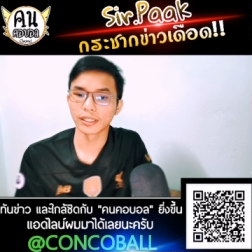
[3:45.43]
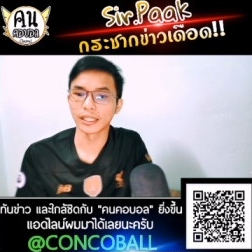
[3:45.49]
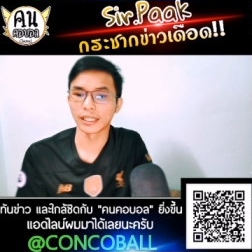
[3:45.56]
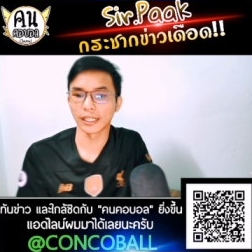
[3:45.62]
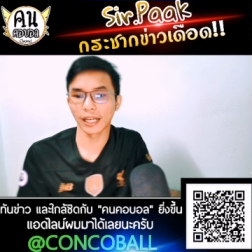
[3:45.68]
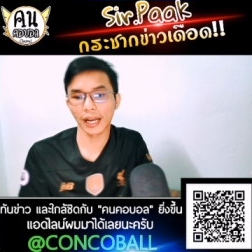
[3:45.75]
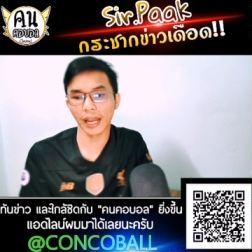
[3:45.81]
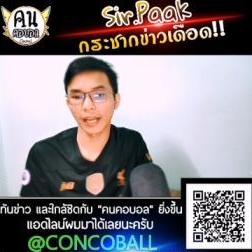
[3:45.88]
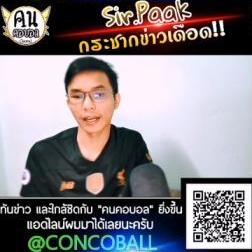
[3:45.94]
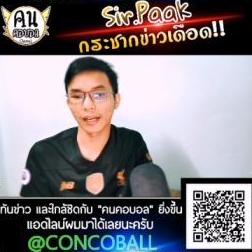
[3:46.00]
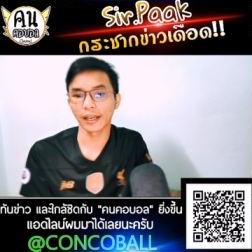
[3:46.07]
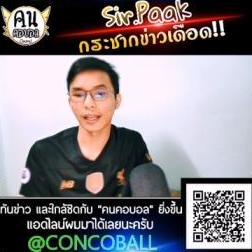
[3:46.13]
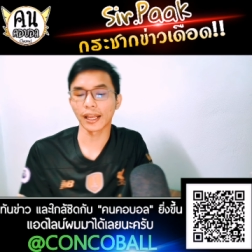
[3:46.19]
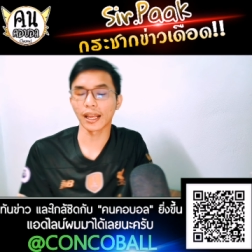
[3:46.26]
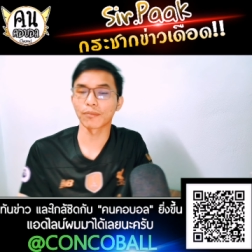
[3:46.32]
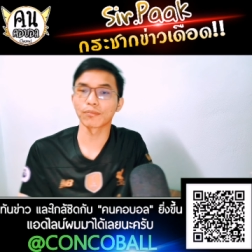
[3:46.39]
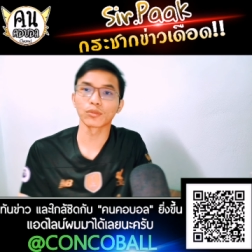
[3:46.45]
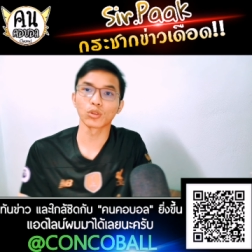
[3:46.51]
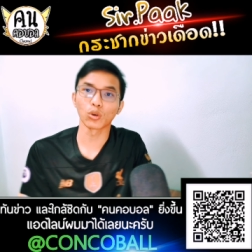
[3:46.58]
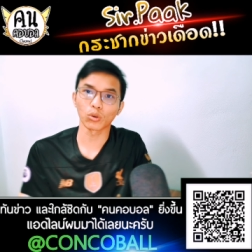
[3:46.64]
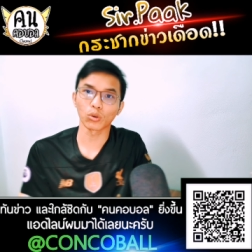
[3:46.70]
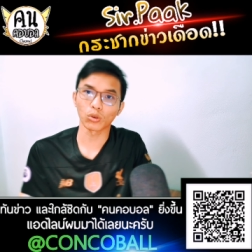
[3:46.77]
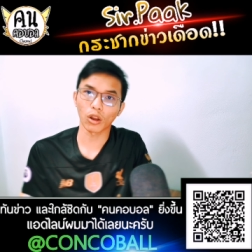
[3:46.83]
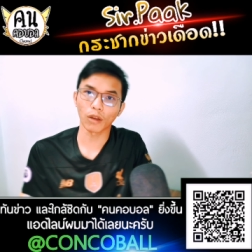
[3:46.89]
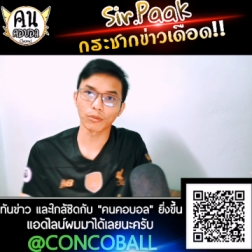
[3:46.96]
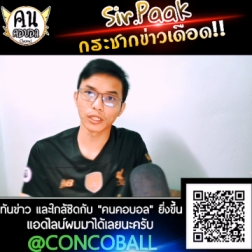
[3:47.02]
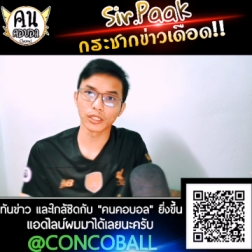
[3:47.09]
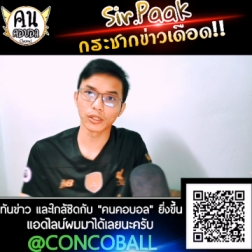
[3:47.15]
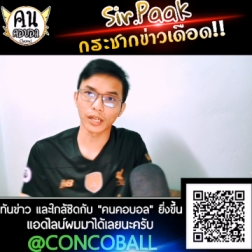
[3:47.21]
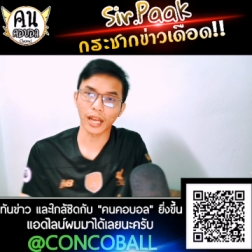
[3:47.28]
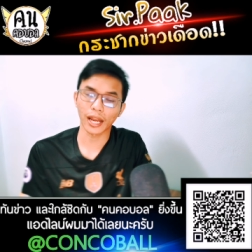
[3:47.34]
1 คะแนนนะครับตกรอบเช่
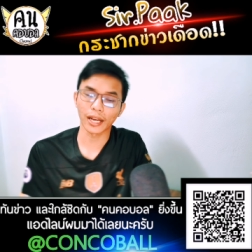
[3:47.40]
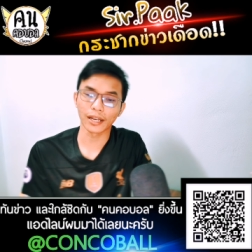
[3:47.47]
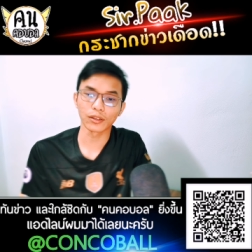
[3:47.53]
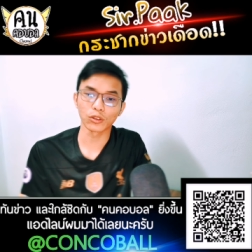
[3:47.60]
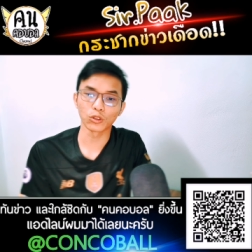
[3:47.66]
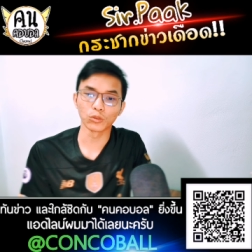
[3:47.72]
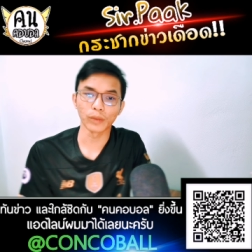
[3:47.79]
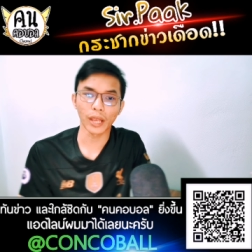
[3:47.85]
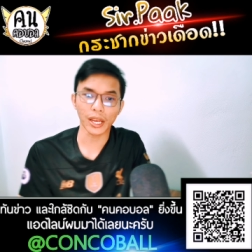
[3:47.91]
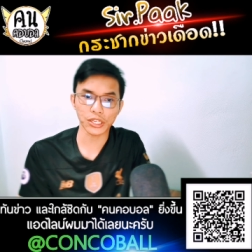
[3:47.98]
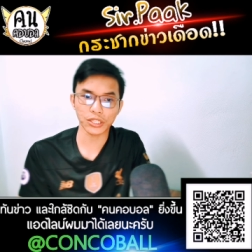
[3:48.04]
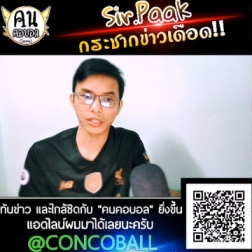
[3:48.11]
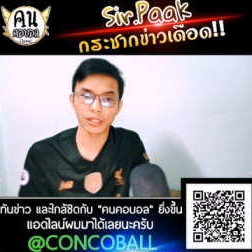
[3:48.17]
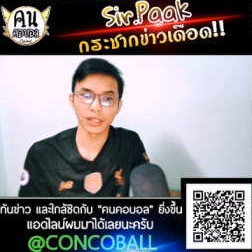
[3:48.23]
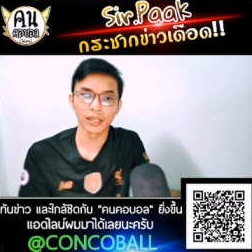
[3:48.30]
นเดียวกันกลุ่ม H